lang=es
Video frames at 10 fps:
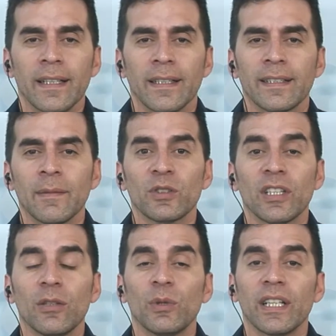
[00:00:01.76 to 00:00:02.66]
Y estamos
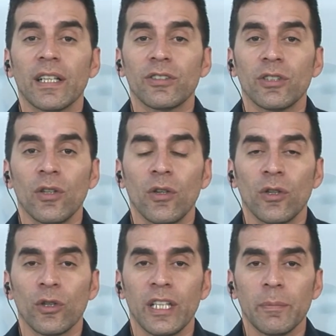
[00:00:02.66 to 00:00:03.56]
en comunicación
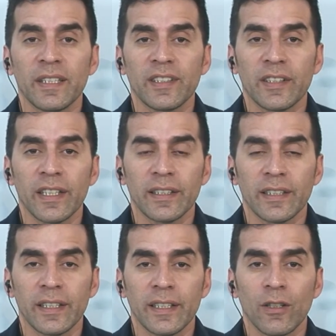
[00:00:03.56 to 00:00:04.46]
con el
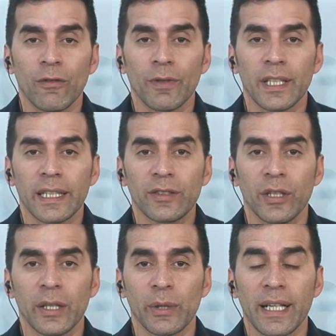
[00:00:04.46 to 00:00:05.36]
presidente de
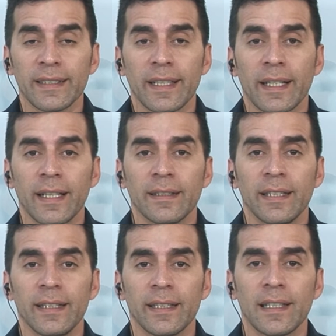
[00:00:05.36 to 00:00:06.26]
Confederaciones Rurales
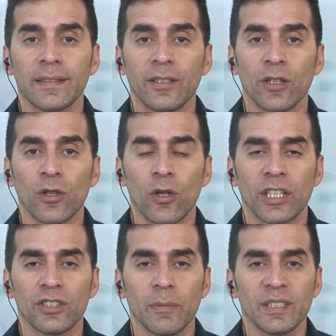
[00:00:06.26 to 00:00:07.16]
Argentinas, el señor
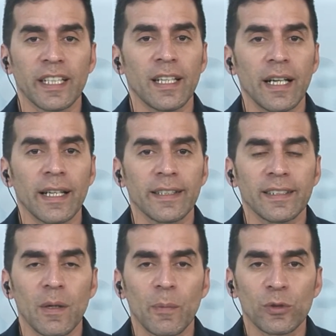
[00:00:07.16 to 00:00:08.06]
Jorge Chemes, a quien le
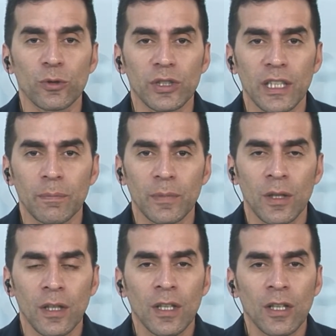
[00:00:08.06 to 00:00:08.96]
agradecemos por su tiempo.
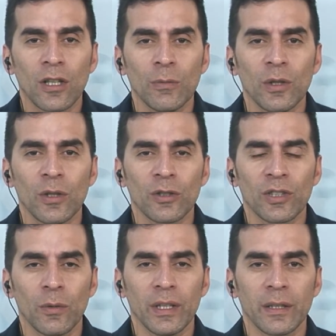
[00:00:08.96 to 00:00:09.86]
¿Cómo se
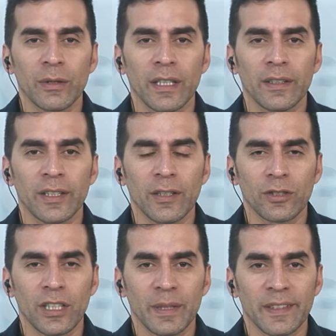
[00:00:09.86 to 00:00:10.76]
encuentra usted, señor
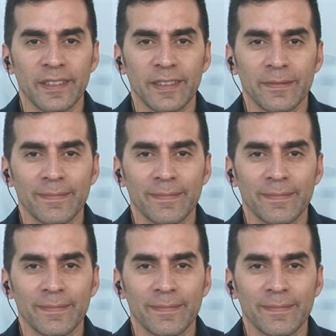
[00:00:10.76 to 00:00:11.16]
Chemes?